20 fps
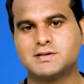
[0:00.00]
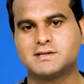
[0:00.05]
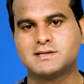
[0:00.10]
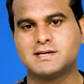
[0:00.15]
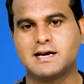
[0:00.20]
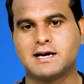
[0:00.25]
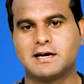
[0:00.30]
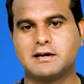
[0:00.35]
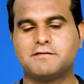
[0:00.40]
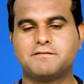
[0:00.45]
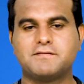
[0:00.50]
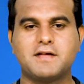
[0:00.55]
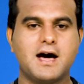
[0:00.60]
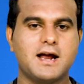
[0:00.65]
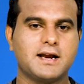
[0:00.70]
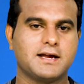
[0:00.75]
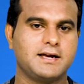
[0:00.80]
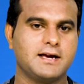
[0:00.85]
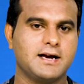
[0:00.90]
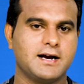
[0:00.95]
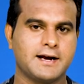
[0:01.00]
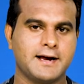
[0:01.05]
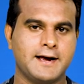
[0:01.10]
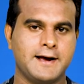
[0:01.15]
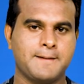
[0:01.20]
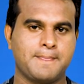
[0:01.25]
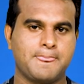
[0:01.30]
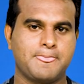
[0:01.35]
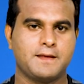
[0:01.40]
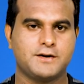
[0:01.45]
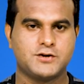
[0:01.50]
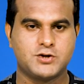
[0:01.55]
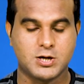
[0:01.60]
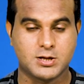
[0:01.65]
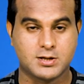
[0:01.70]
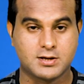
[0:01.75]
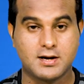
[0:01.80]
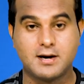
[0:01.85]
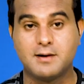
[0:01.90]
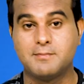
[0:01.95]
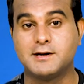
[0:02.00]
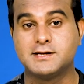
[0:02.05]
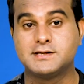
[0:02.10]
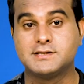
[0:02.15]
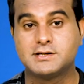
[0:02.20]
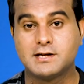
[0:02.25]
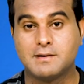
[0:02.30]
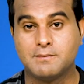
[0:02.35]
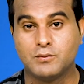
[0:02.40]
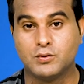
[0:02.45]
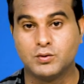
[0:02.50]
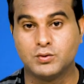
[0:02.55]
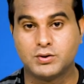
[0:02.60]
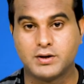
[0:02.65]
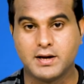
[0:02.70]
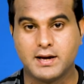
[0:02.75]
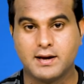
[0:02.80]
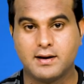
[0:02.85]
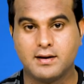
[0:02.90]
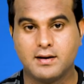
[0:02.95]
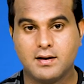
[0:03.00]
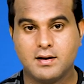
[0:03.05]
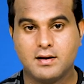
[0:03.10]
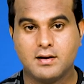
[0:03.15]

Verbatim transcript: जिस तरह गिरफ़्तार किया गया शतकन अबासी साहब बोल उठे हैं